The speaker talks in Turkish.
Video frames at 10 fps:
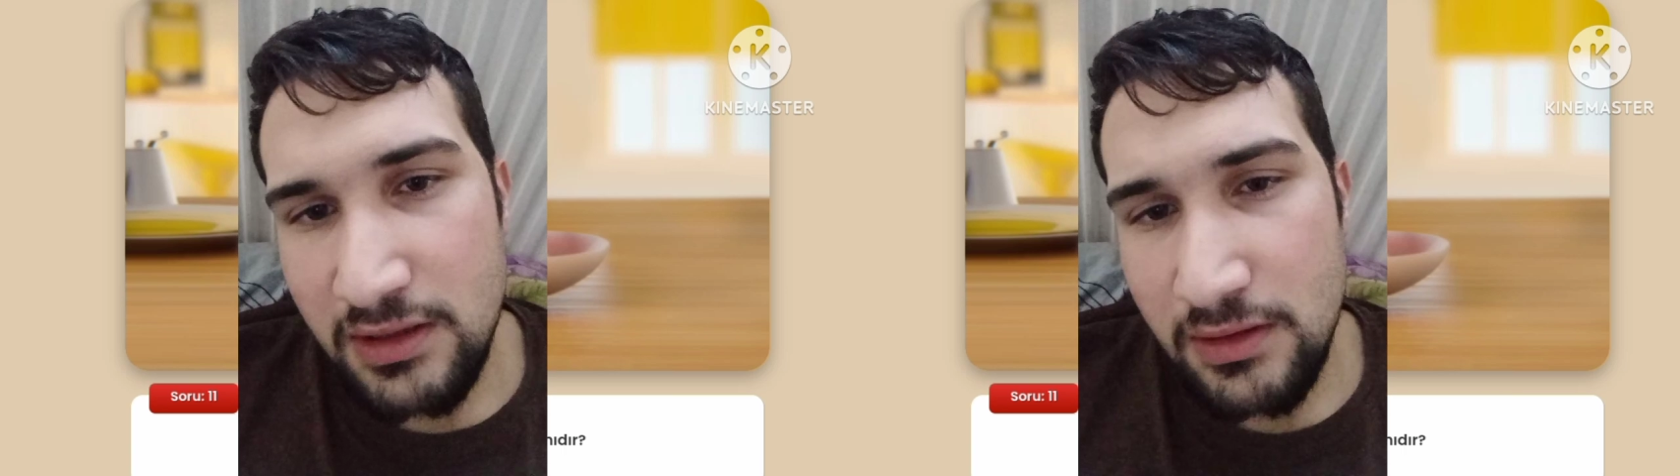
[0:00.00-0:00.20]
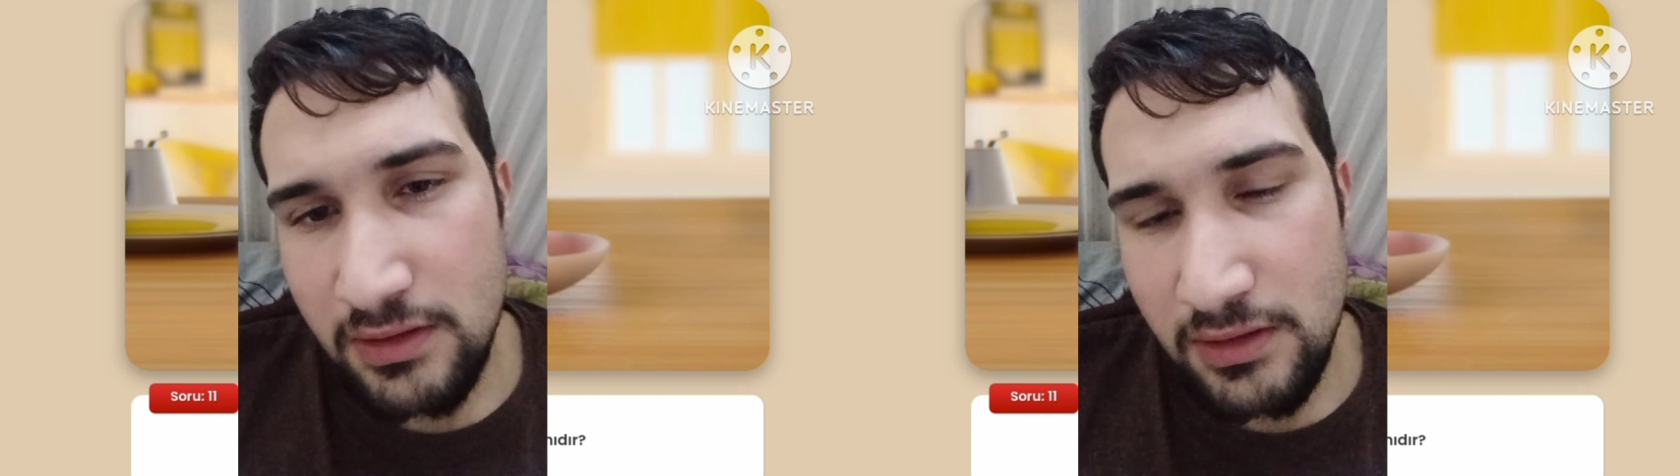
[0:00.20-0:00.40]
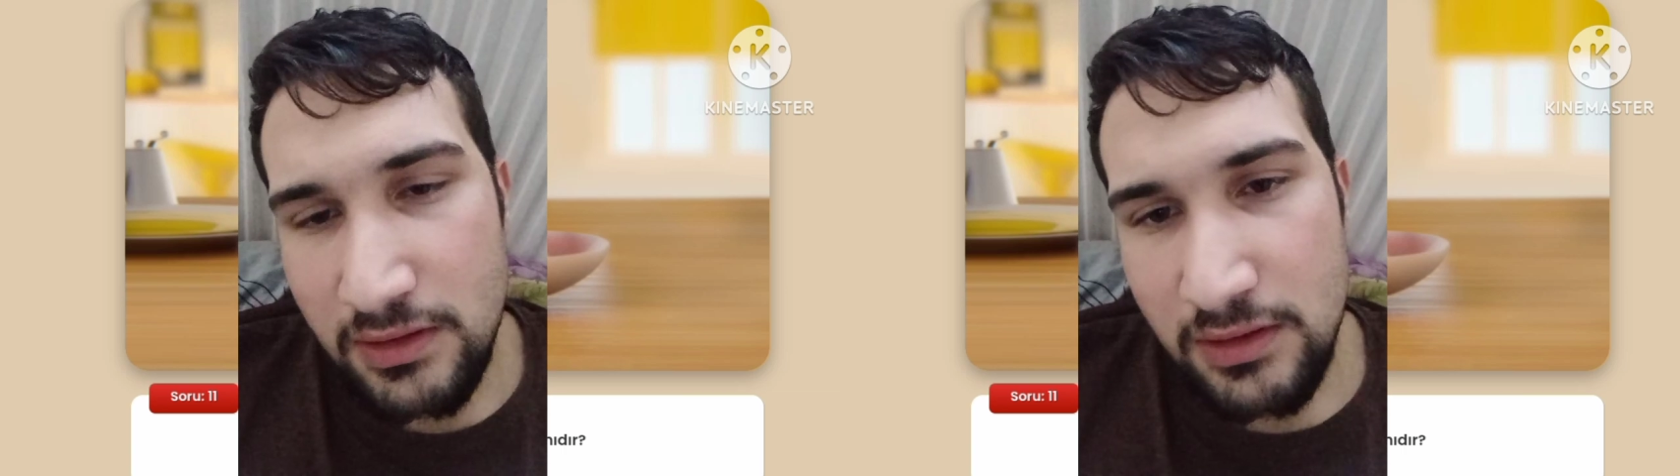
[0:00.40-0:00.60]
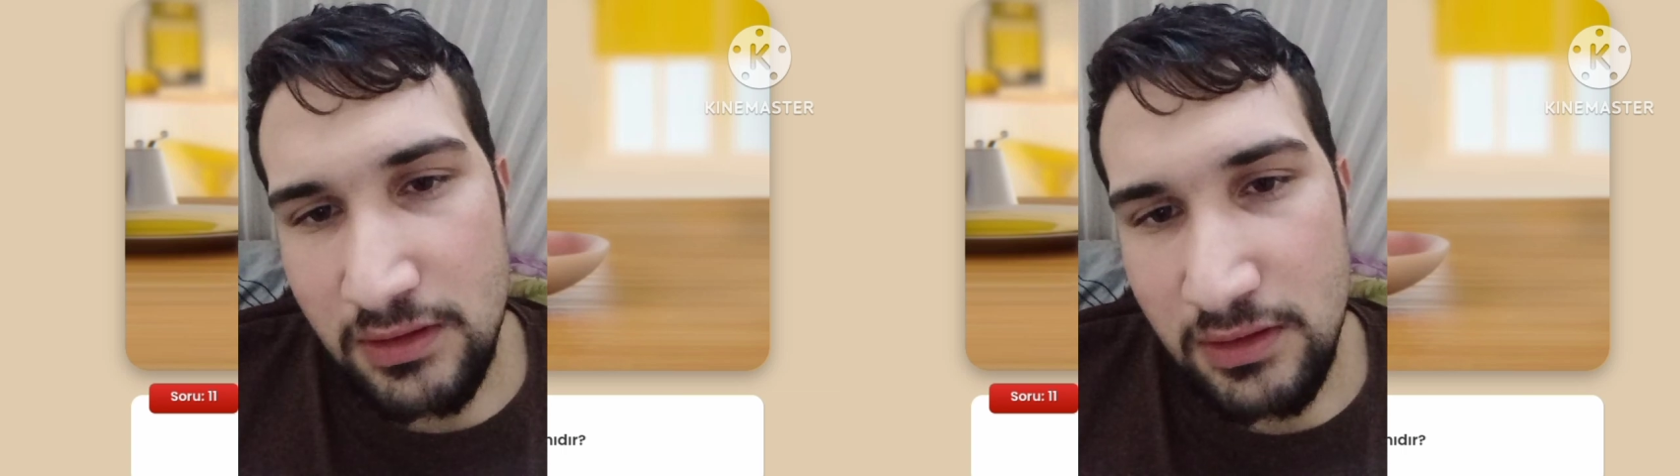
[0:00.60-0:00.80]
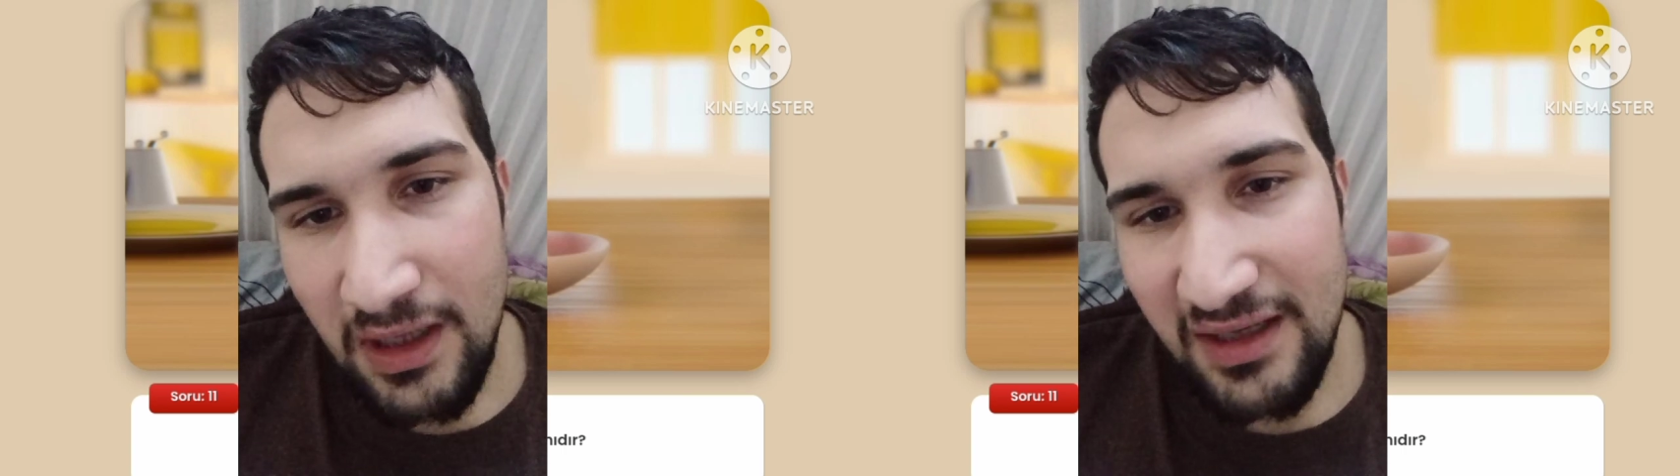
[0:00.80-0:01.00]
Lakin
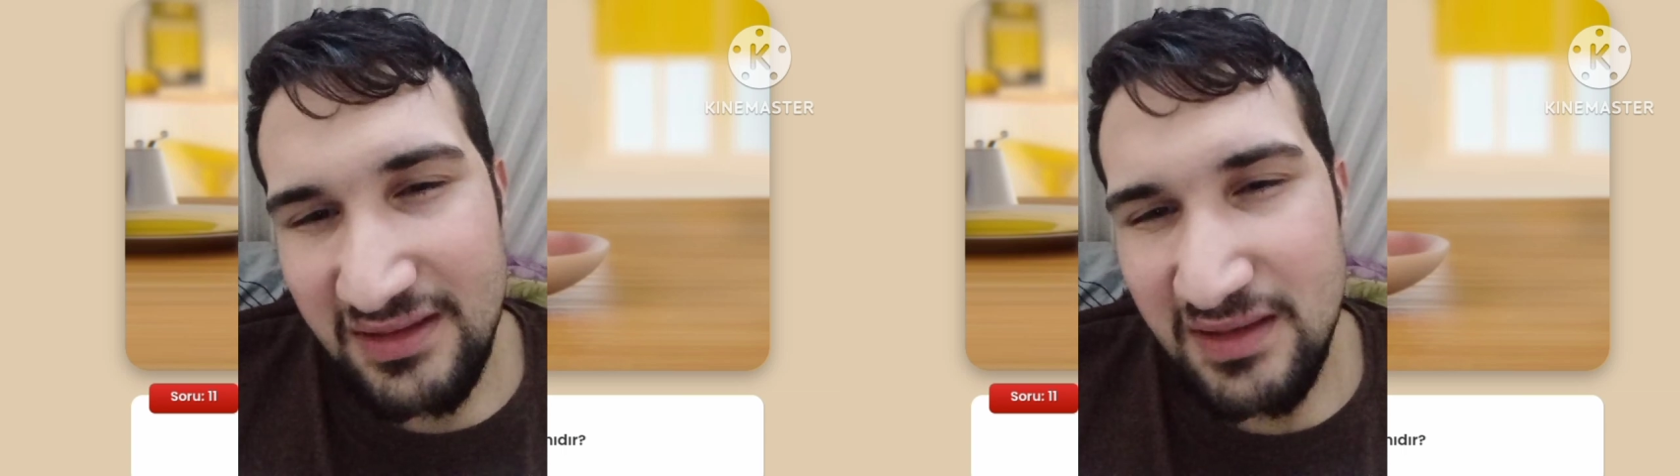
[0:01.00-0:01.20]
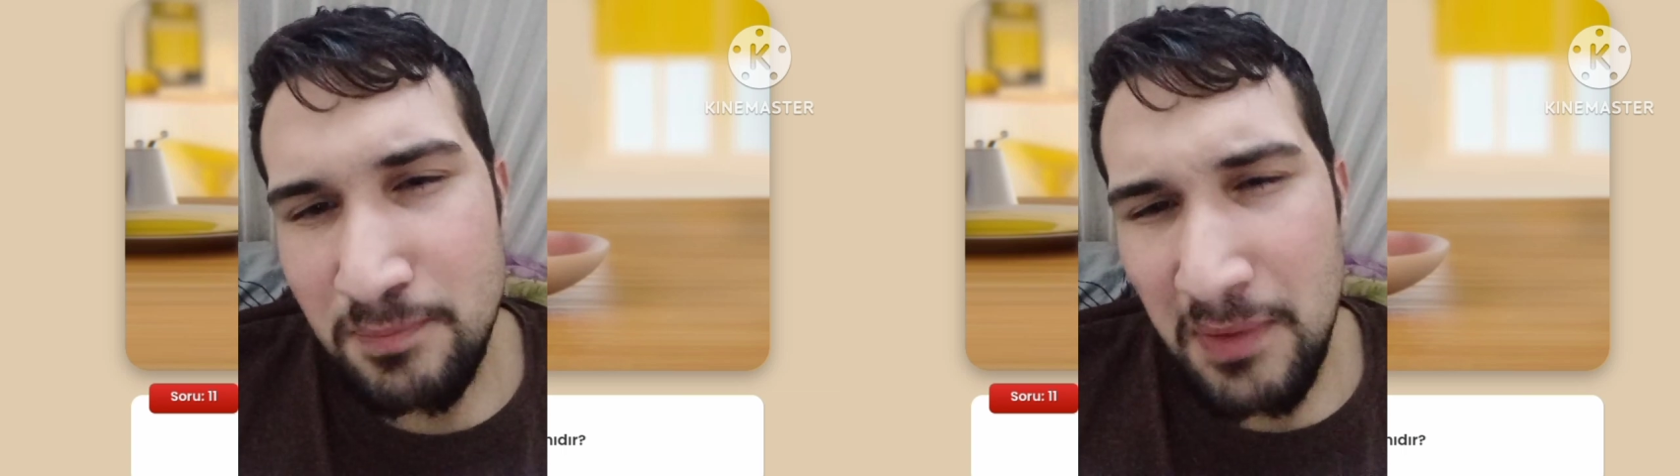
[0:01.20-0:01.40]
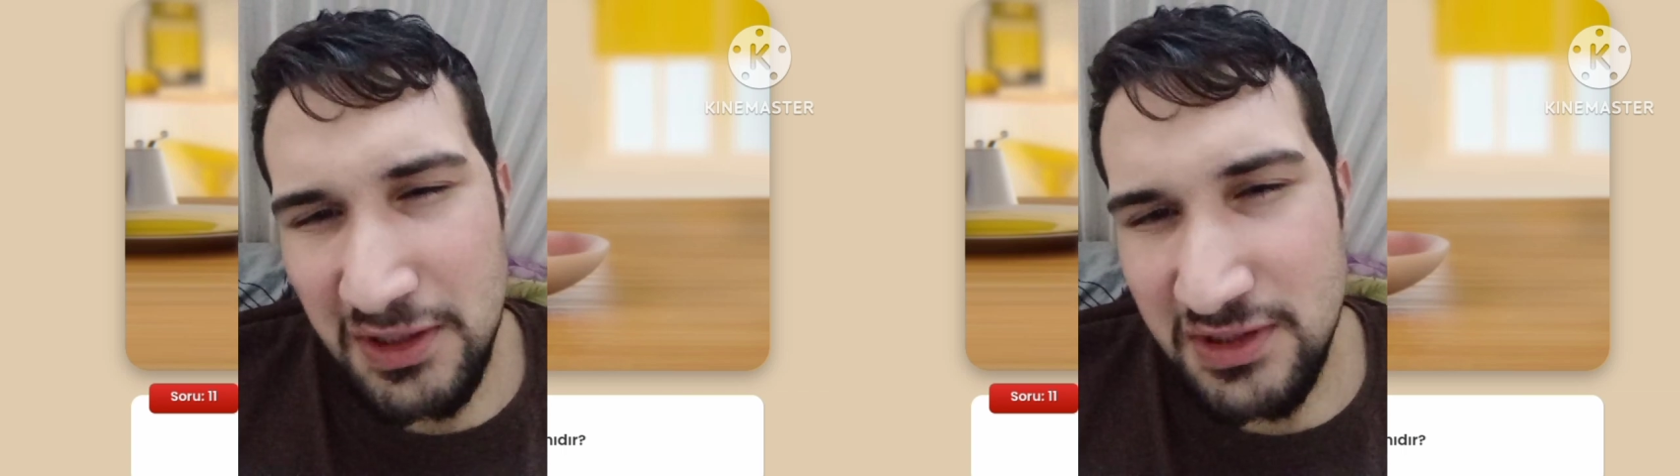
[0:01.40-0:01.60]
e, artık